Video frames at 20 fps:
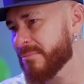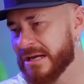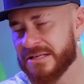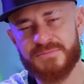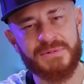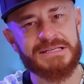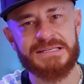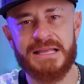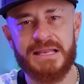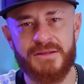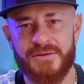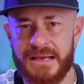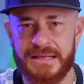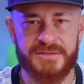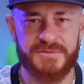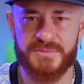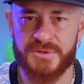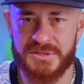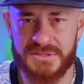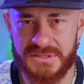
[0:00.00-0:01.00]
Mas o Marcelinho é
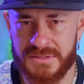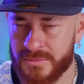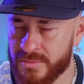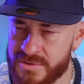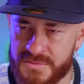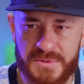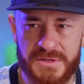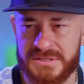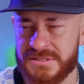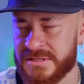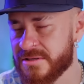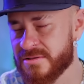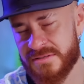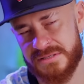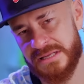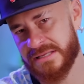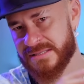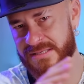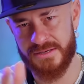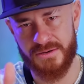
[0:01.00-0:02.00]
dos meus, um dos meus
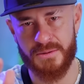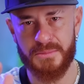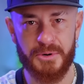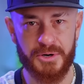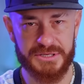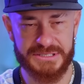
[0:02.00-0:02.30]
ídolos, assim como o